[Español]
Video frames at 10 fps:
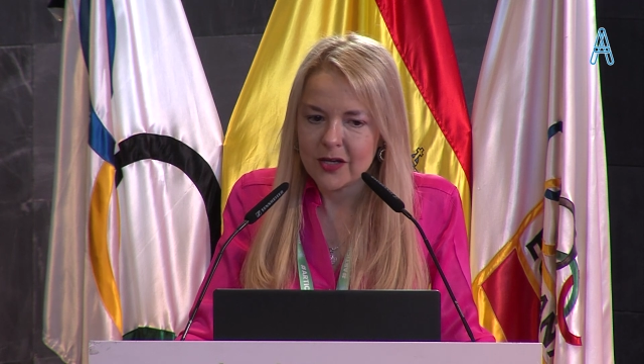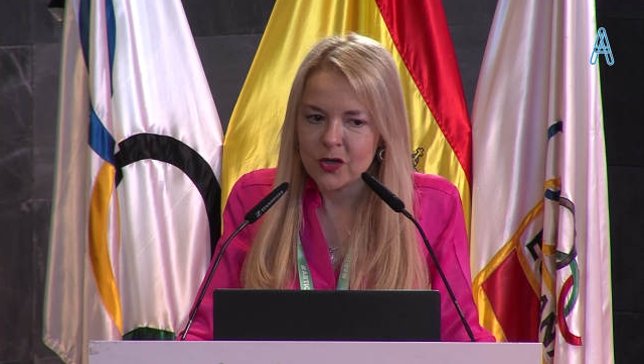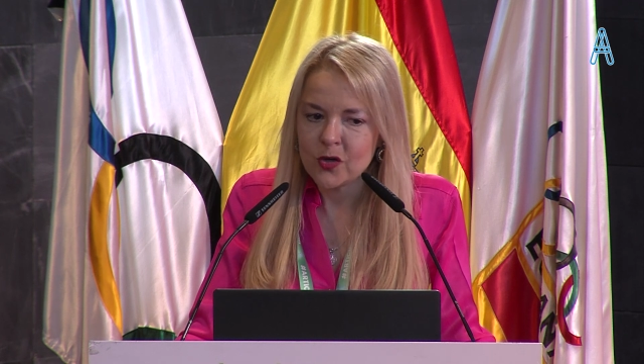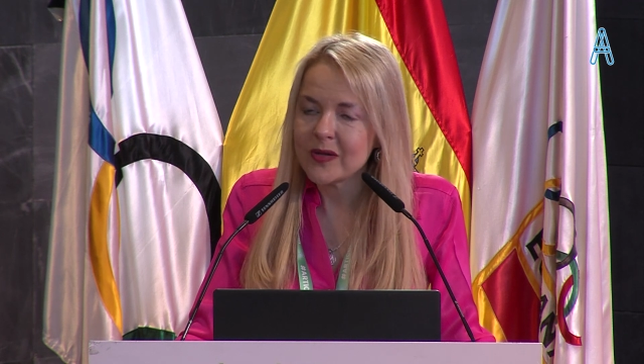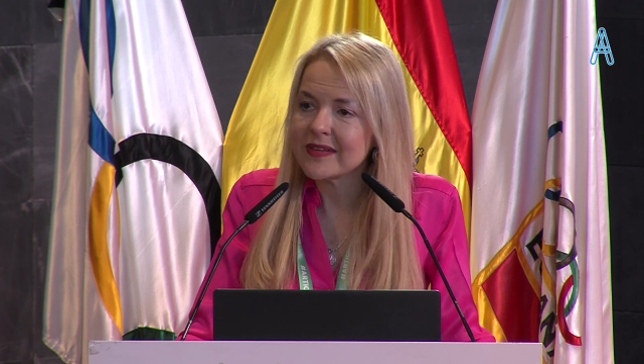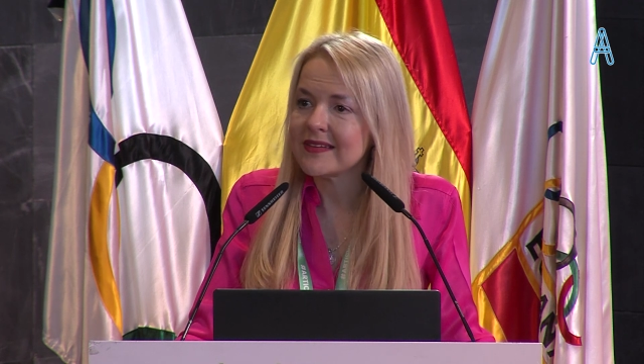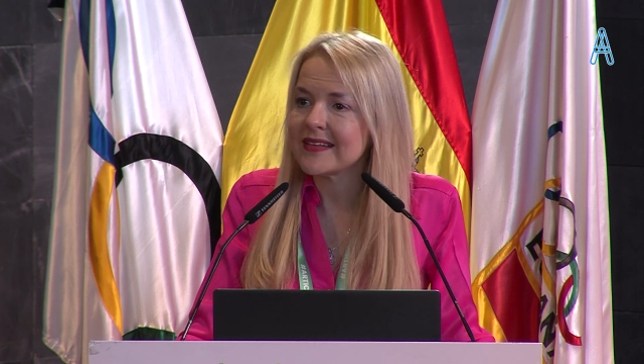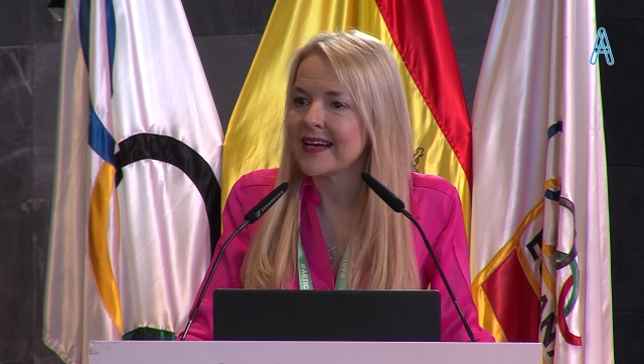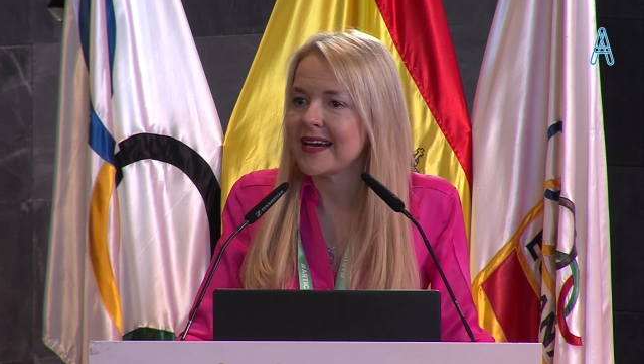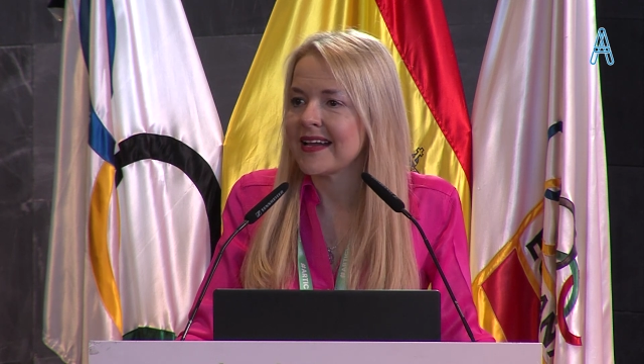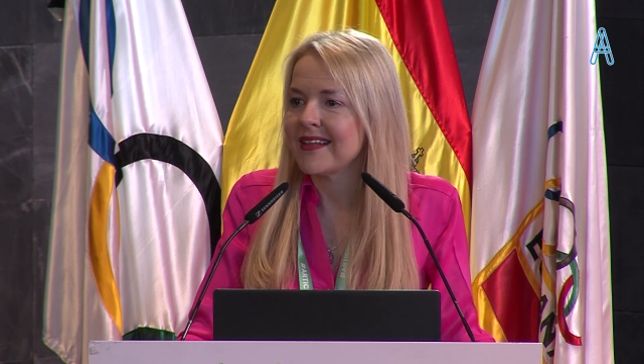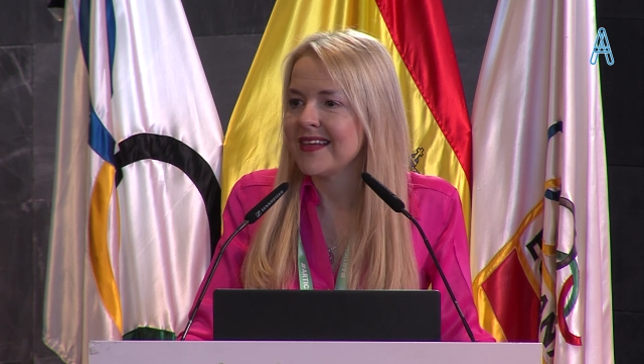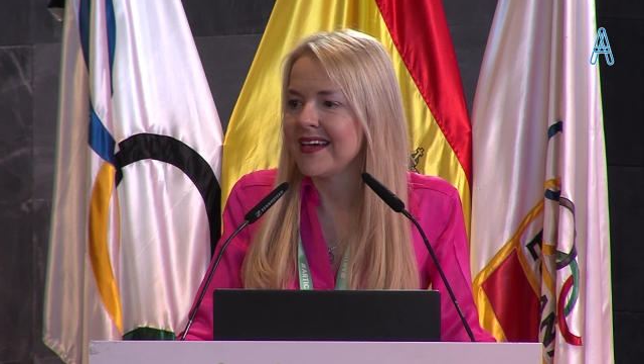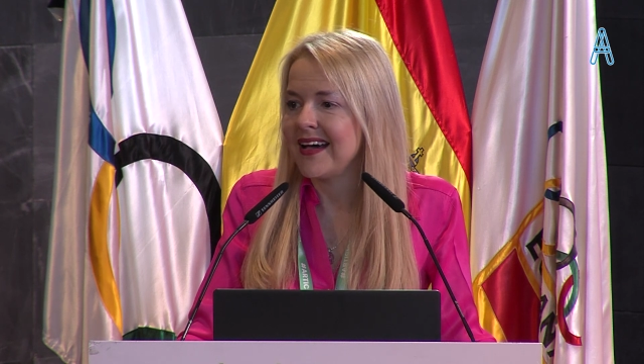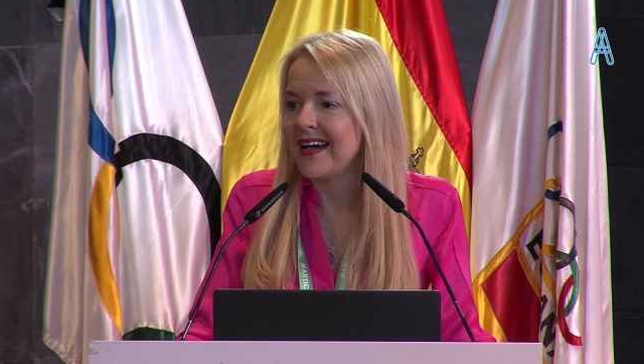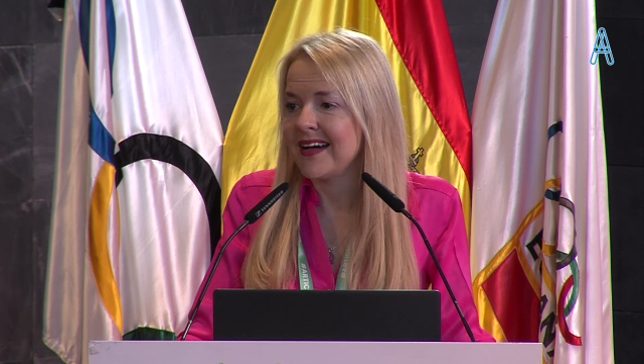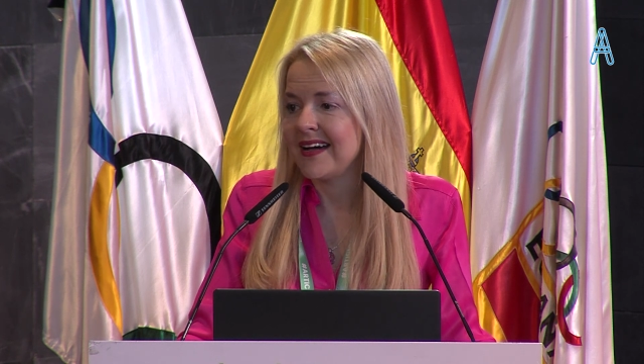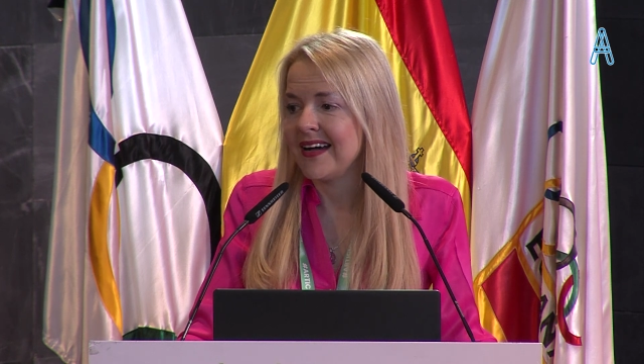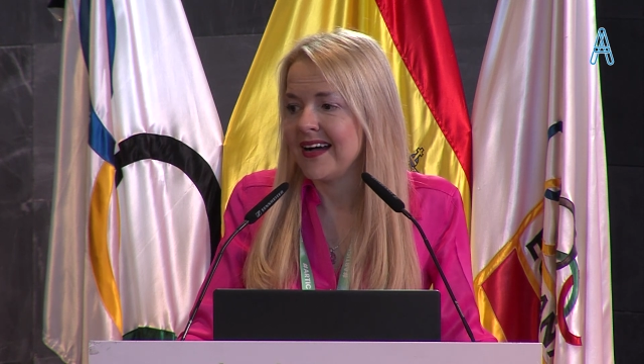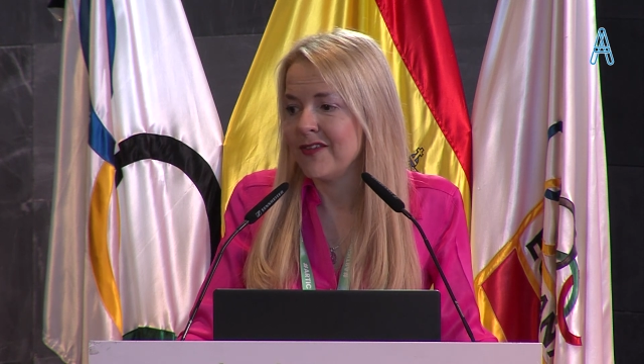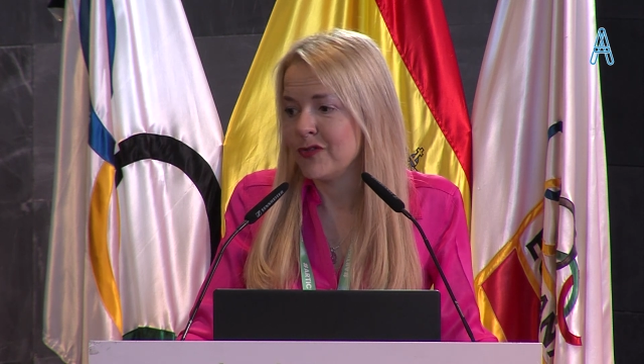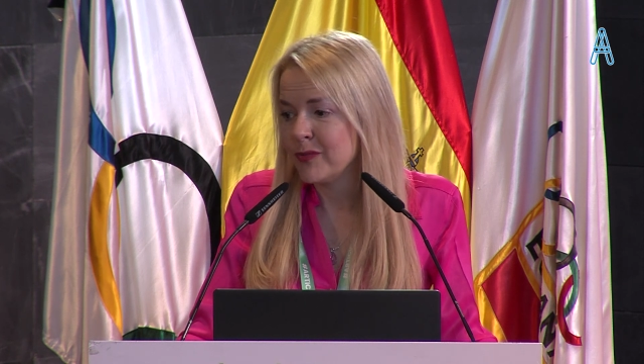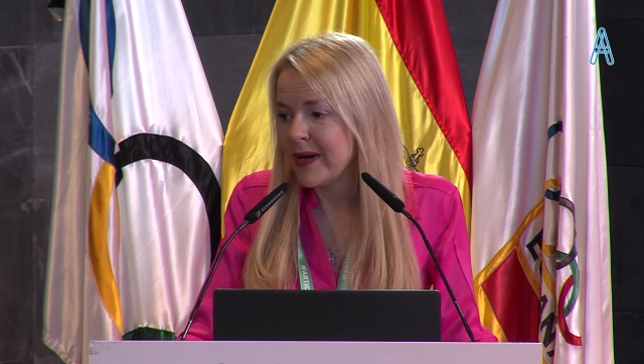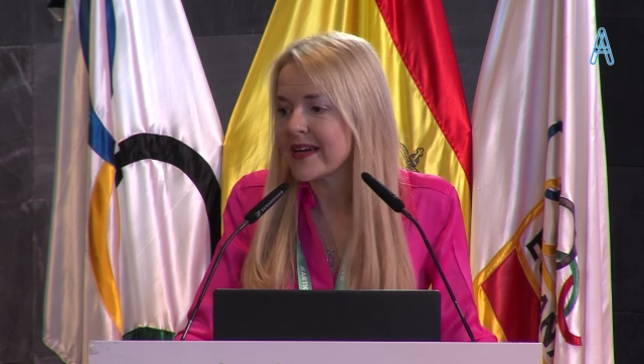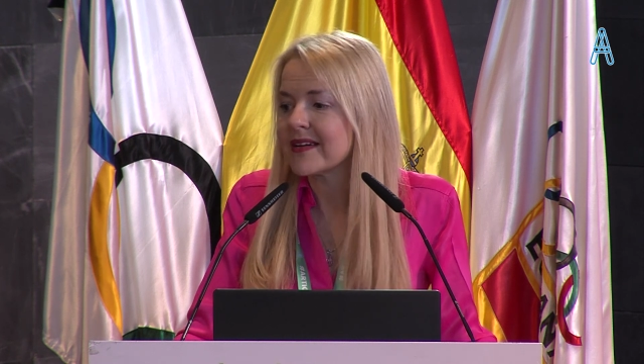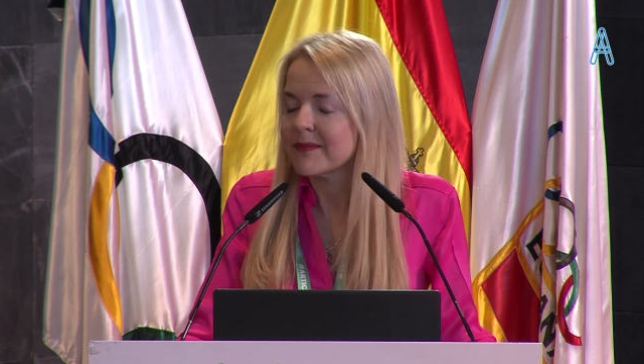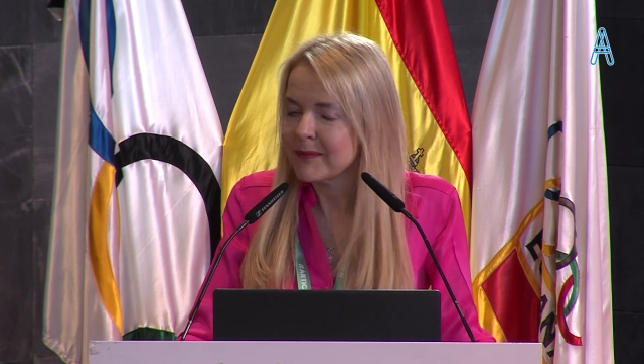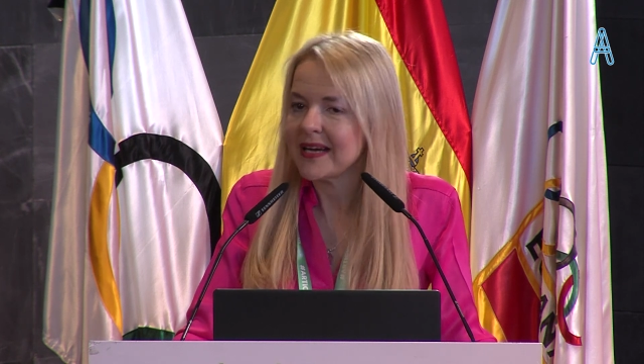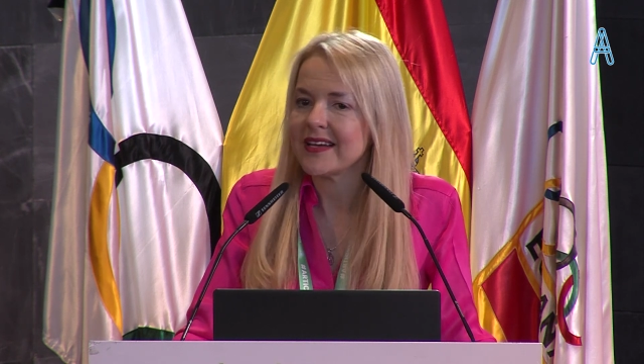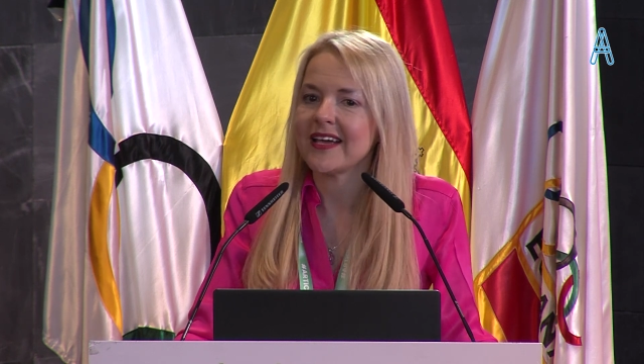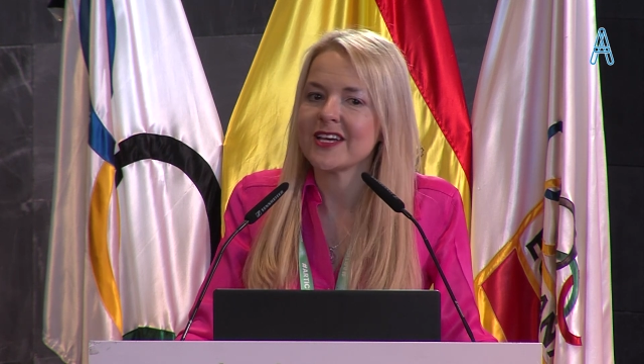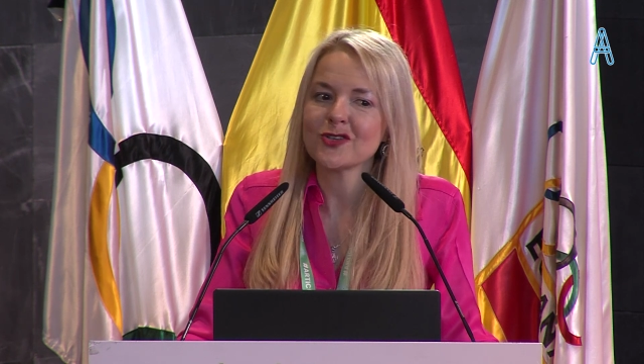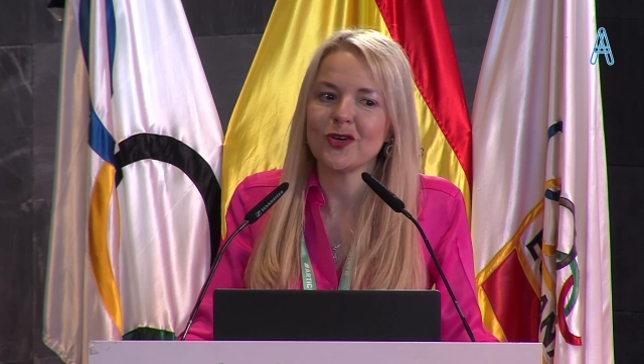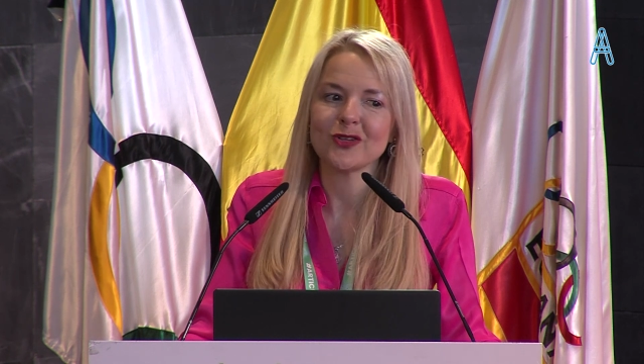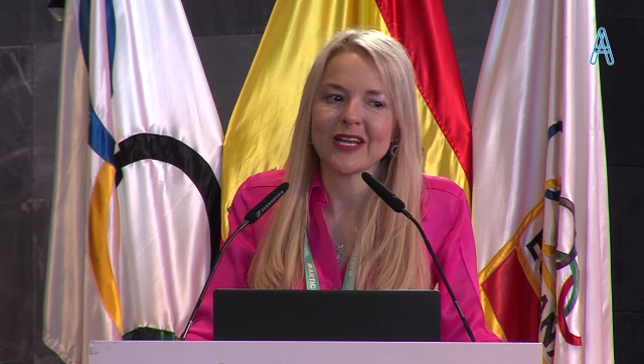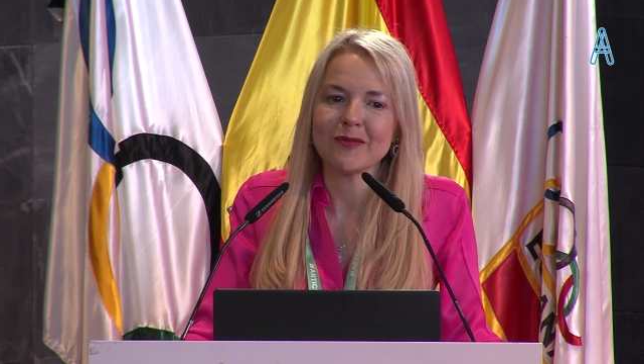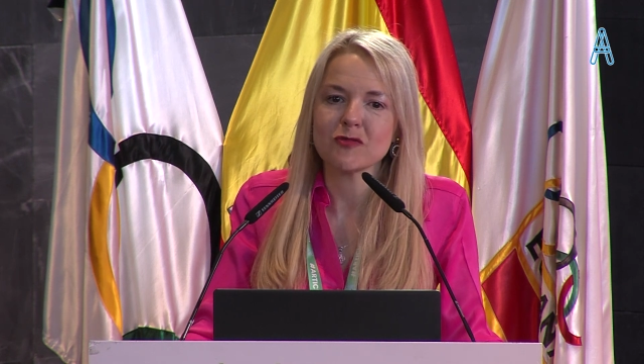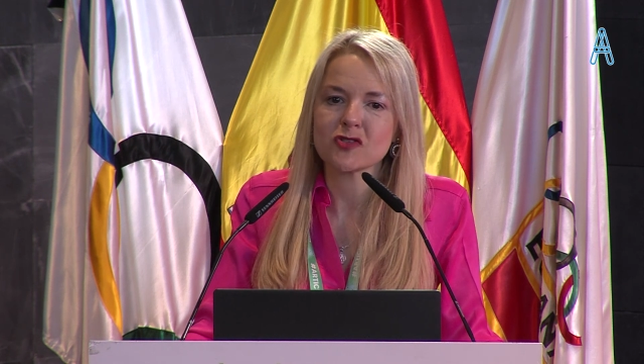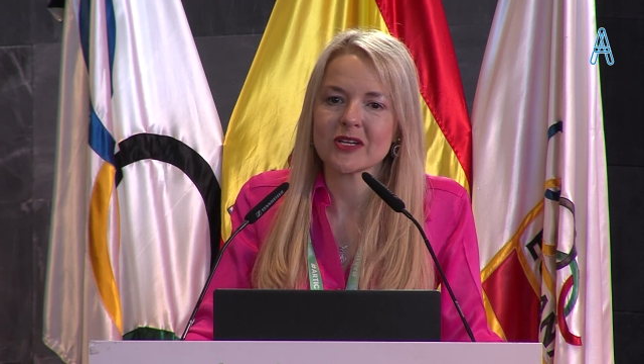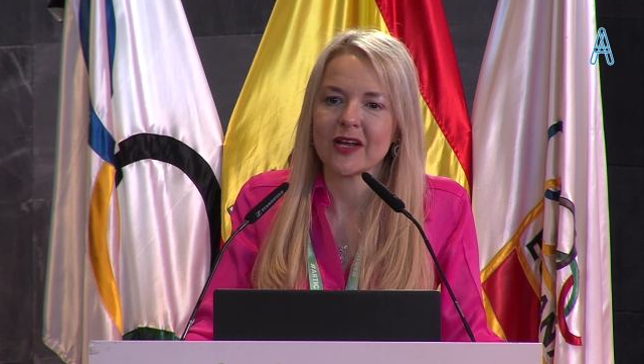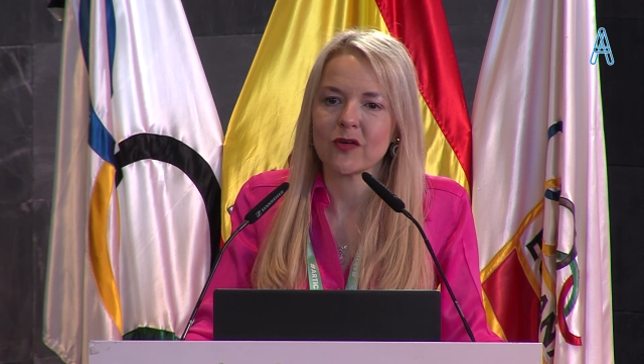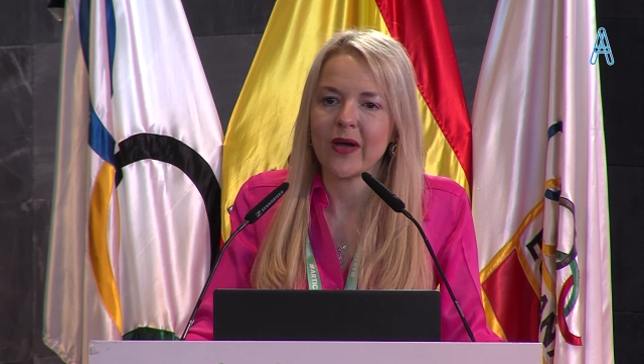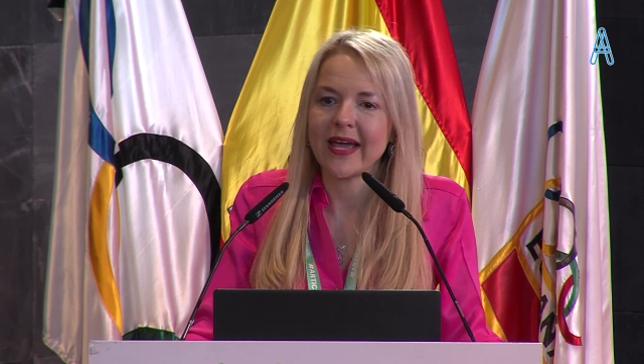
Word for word: no incitar a nadie a, a fumar. Vale, eso lo tenemos claro.